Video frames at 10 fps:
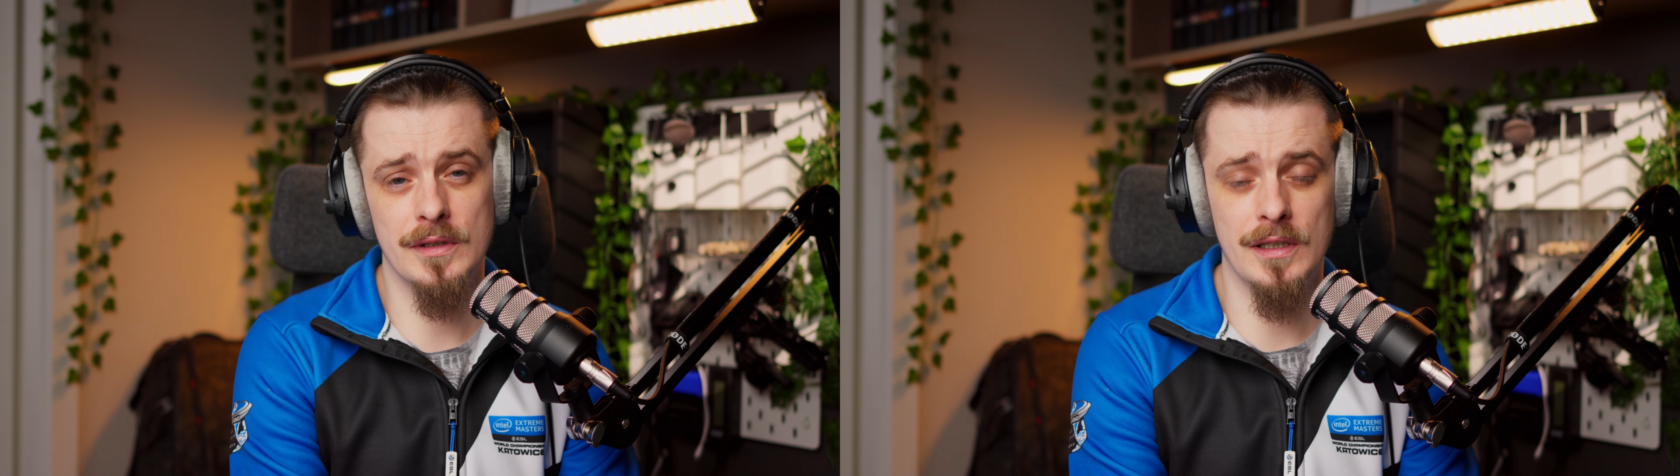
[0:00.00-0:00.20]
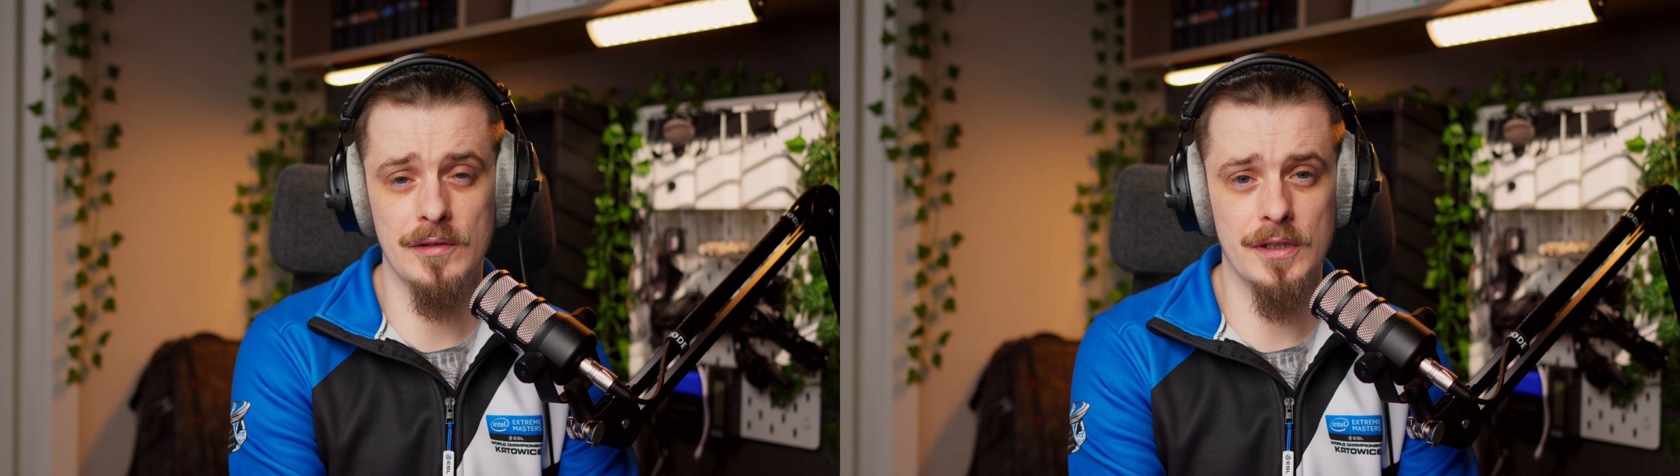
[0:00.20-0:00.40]

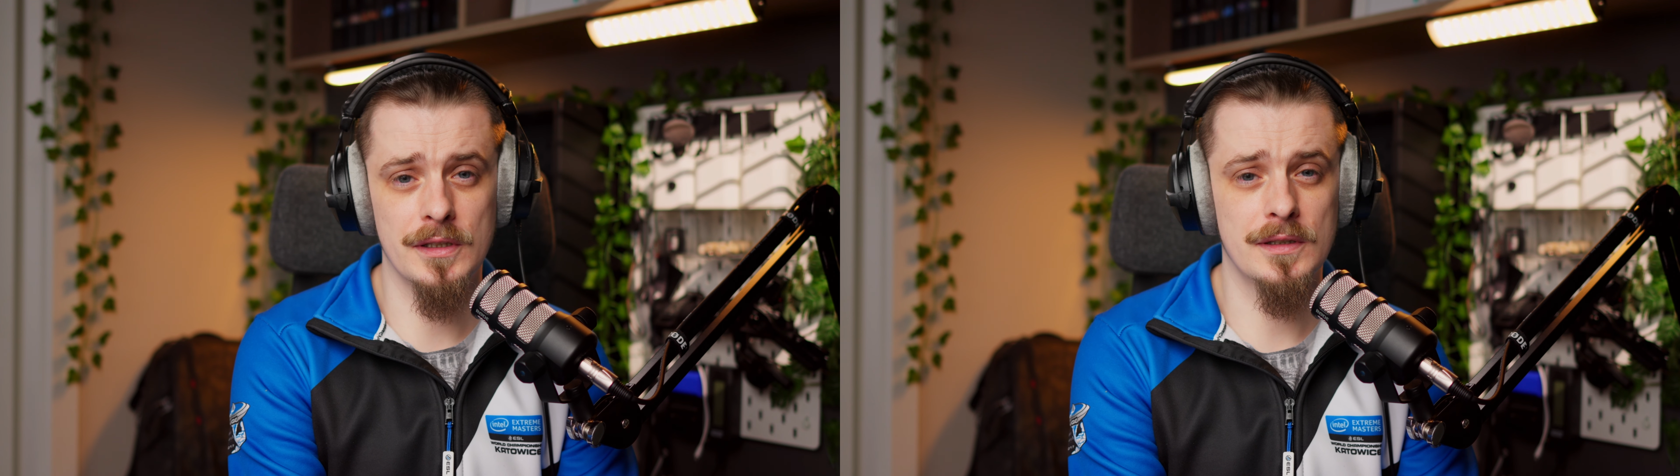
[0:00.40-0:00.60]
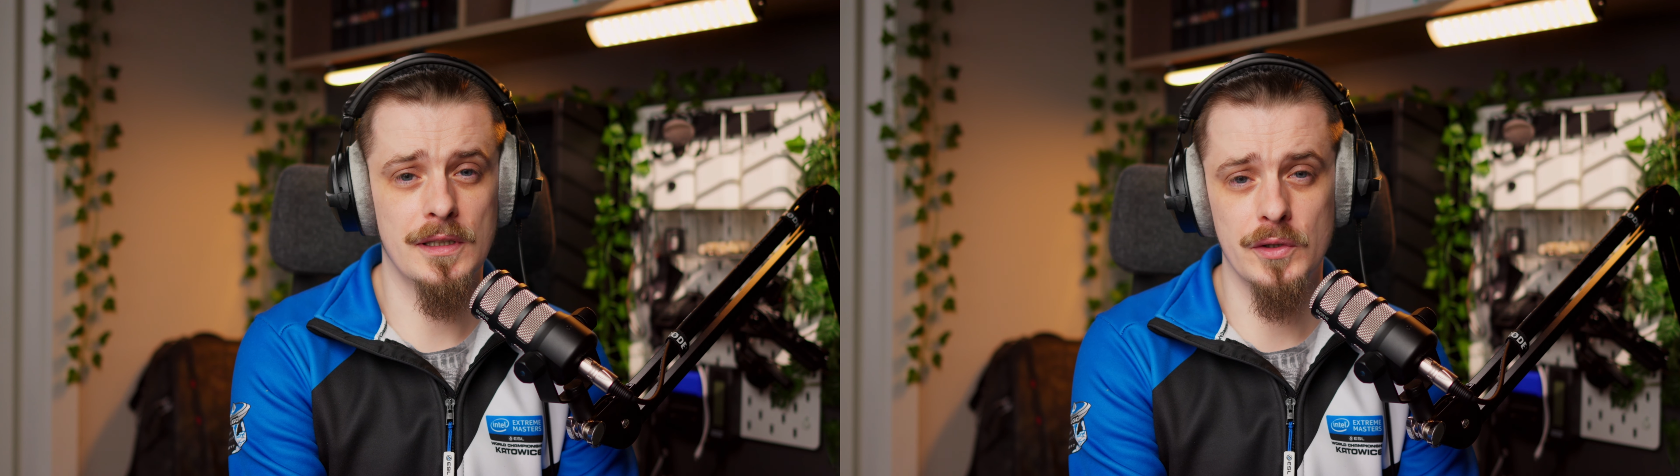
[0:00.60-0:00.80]

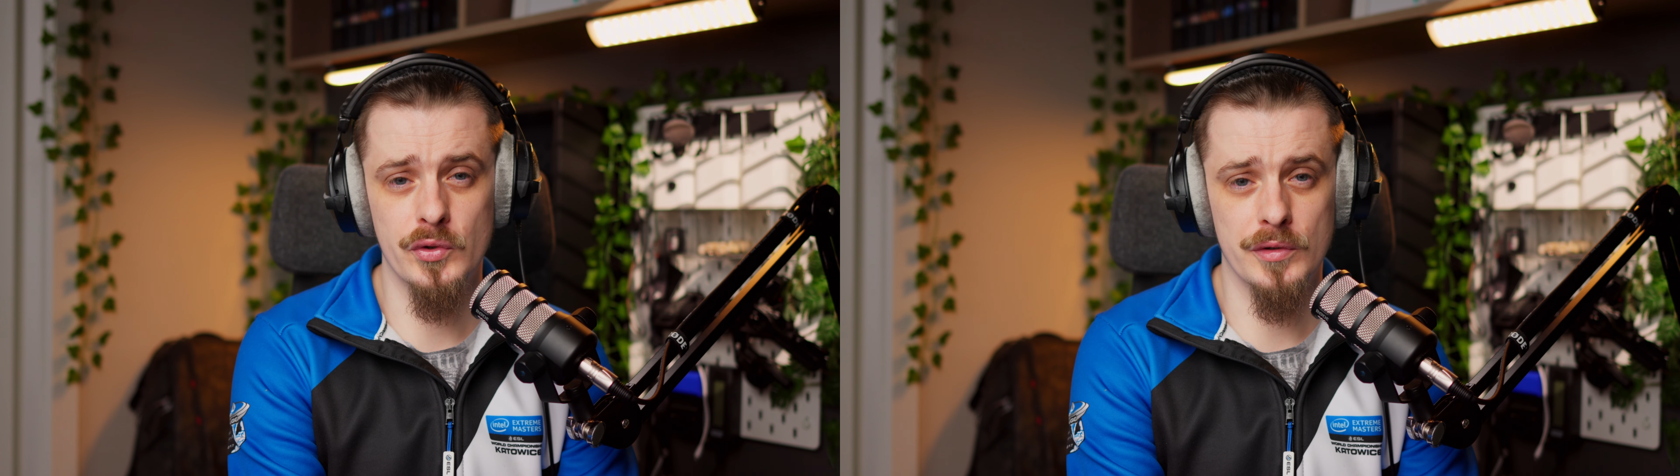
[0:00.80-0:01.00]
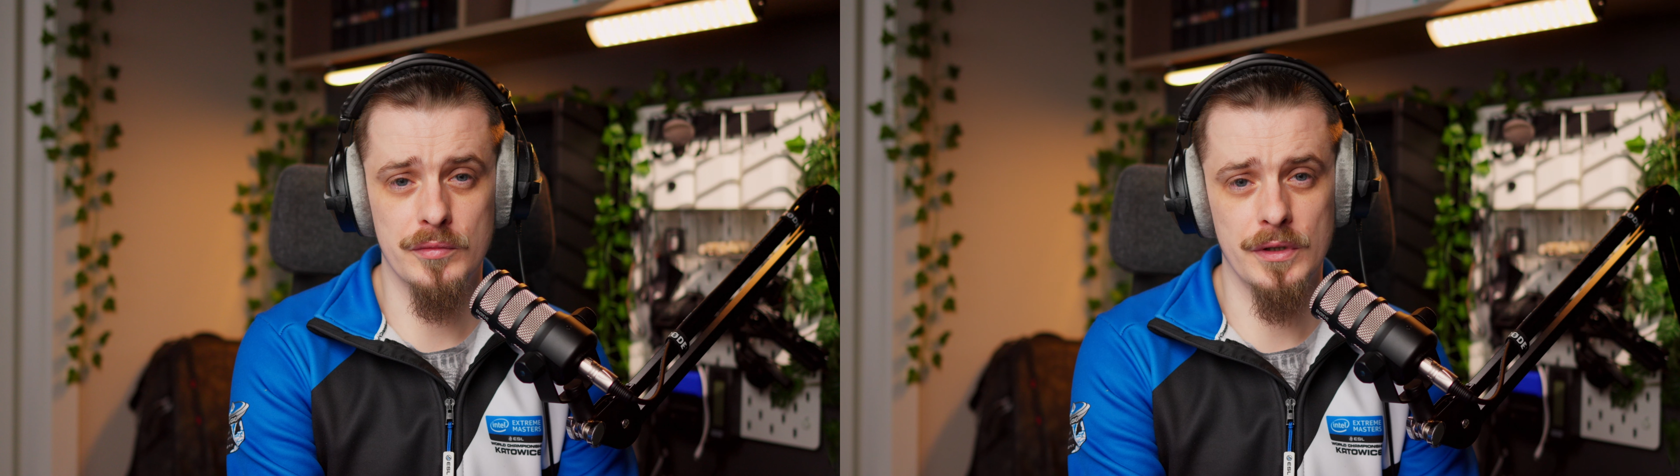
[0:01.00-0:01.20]
nagrywanie
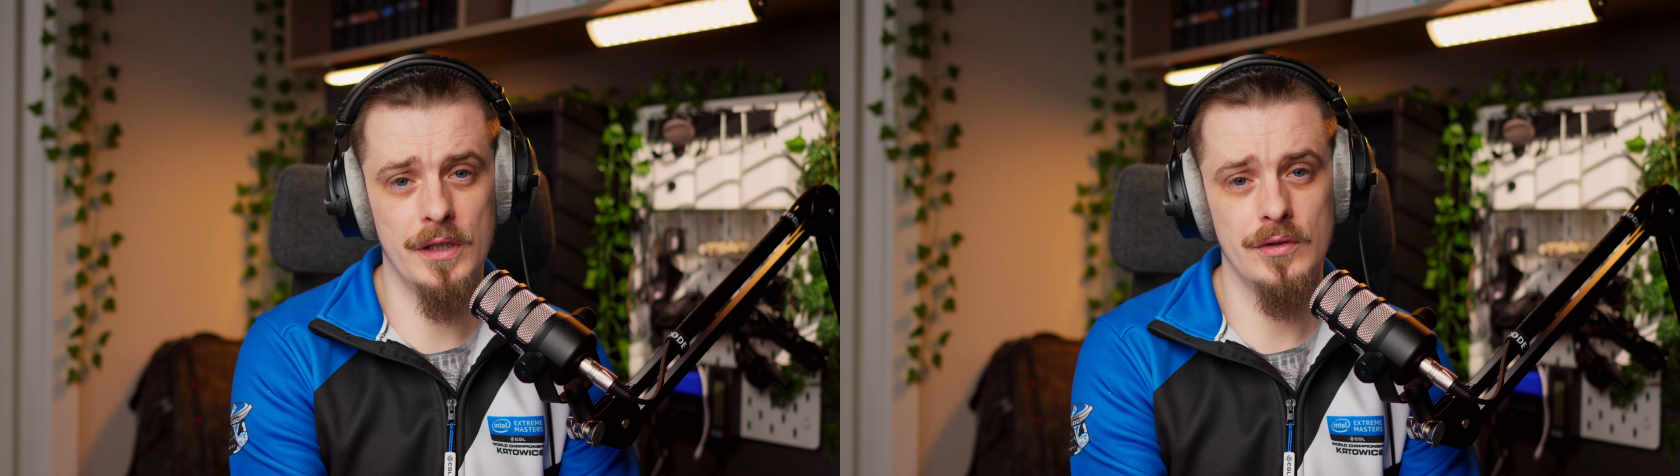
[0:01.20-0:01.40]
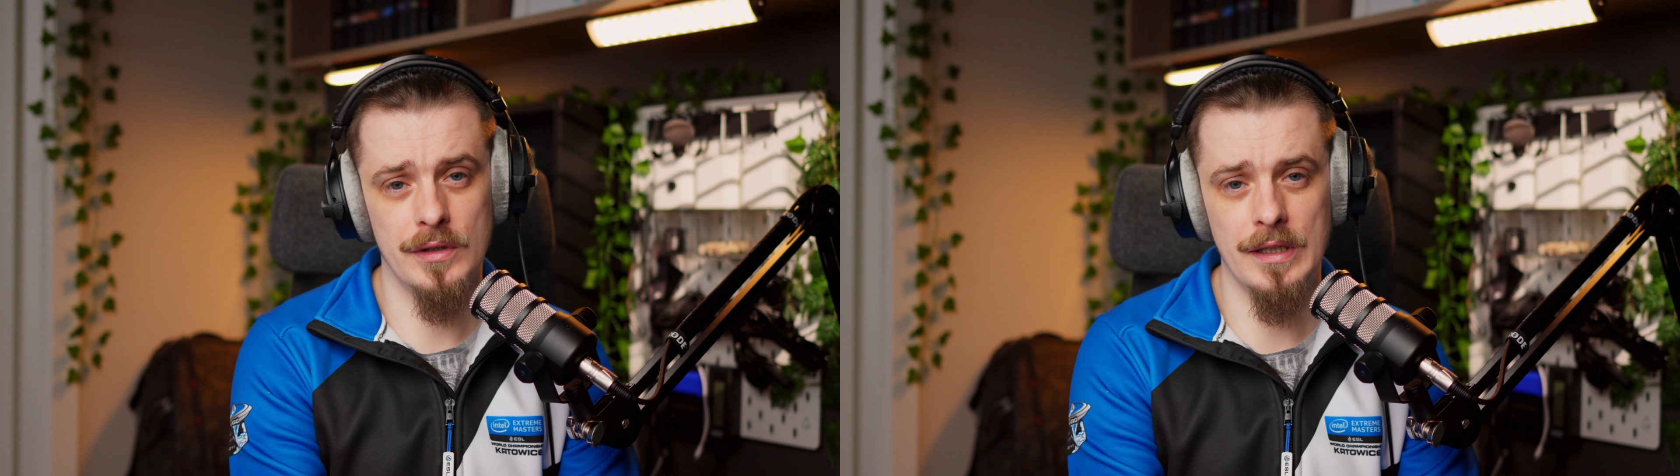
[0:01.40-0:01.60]
statycznych ujęć,